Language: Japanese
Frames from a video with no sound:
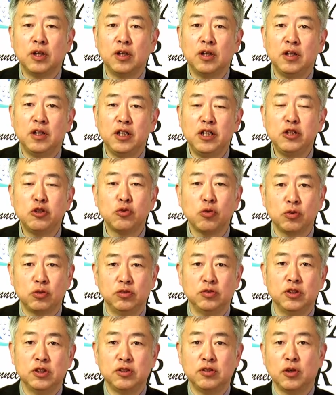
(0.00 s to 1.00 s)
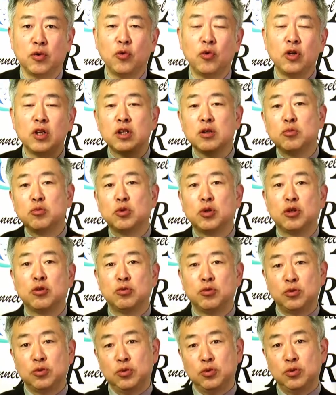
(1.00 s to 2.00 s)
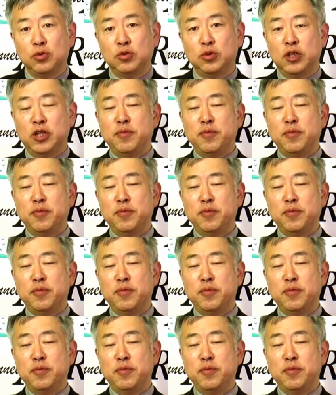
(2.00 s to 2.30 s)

えー、インド軍ですね、この間もあの、